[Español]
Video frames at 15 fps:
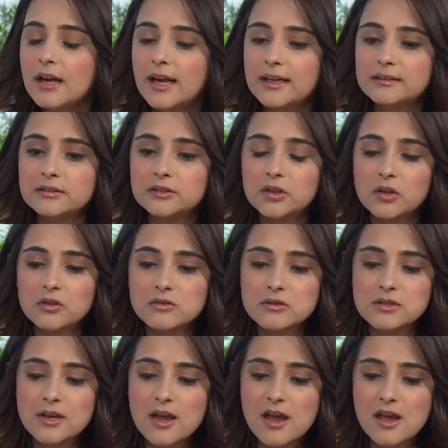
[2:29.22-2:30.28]

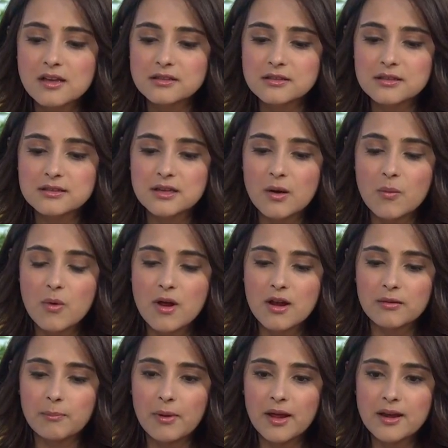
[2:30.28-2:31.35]
Entonces se
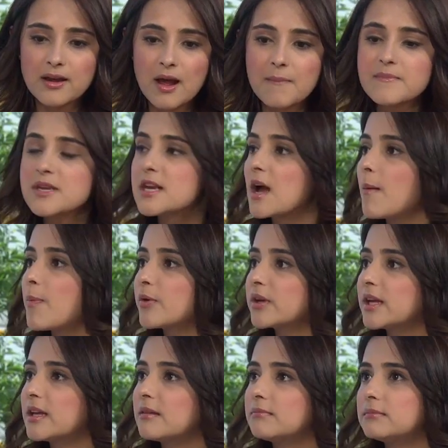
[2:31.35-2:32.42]
vuelven amigas
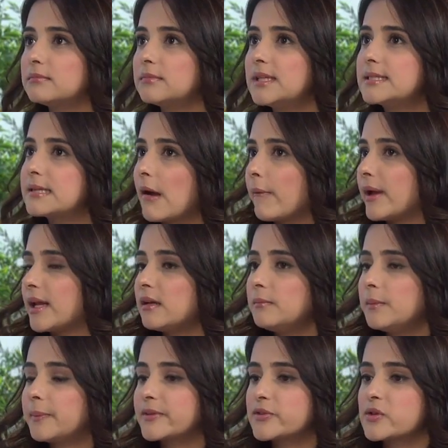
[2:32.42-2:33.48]
porque Isabel,
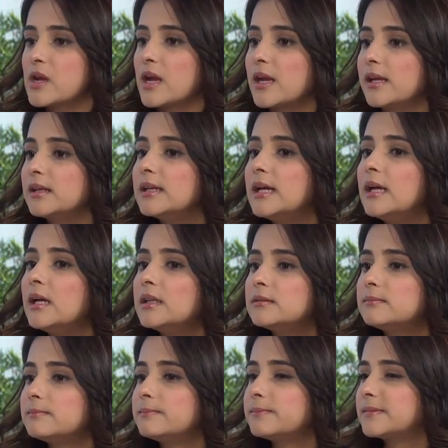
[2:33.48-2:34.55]
mi personaje,
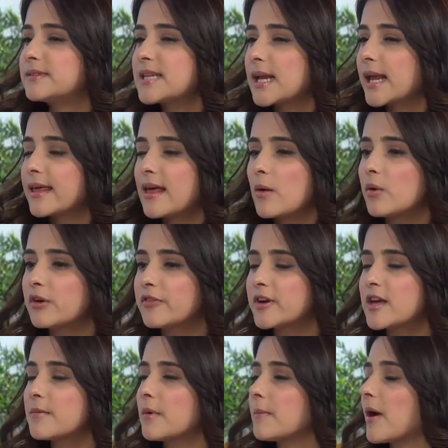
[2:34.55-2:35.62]
se queda
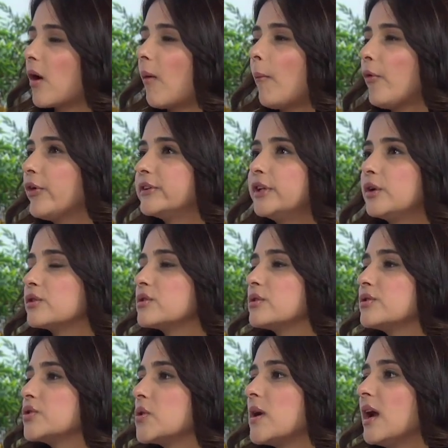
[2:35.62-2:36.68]
huérfana de mamá como desde los
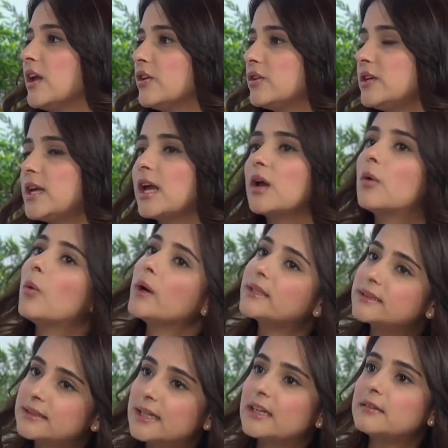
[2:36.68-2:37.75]
ocho años y
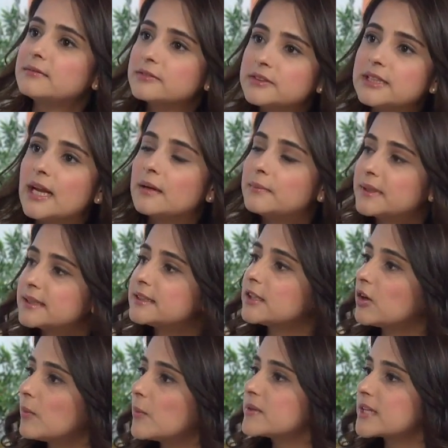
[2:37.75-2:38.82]
encuentra finalmente
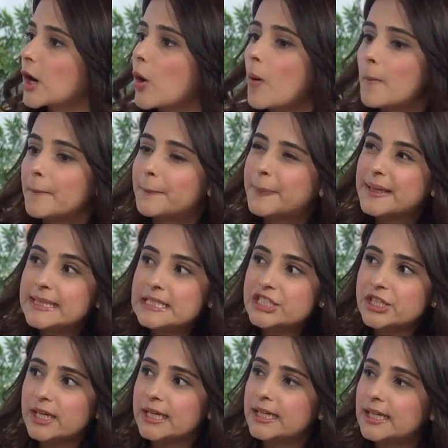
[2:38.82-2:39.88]
como esa
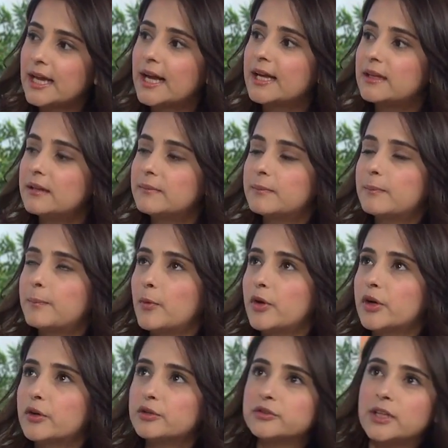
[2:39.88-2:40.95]
compinchería y
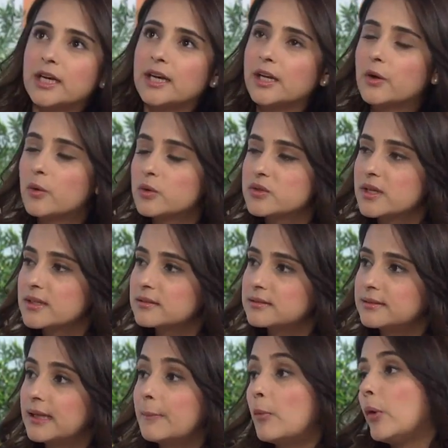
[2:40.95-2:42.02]
poder contarle
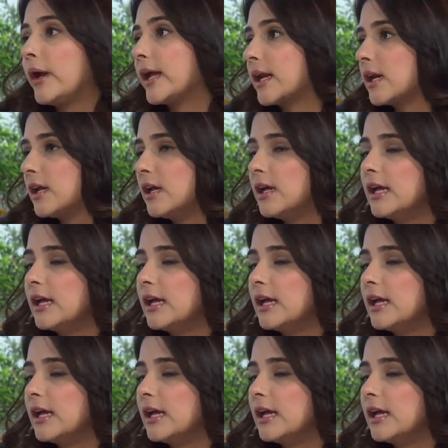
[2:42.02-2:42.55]
cosas de mujer